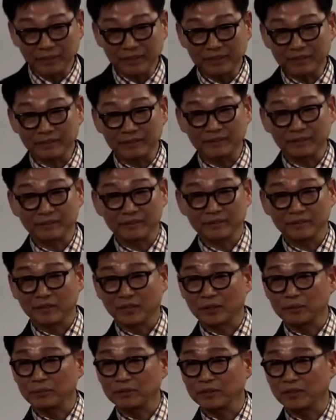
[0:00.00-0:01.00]

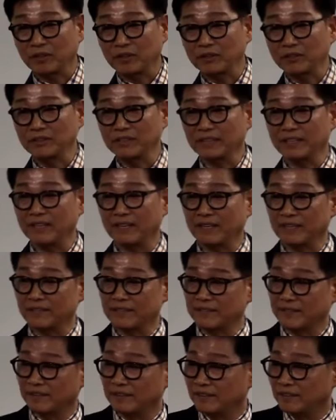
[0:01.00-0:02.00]
그러면은 여러분들 어떤
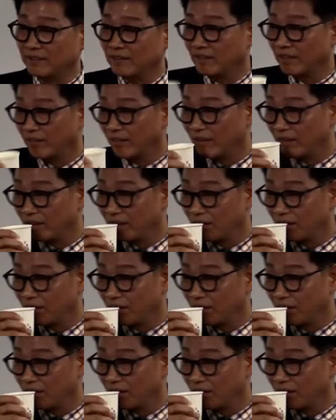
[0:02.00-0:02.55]
생각하겠어요?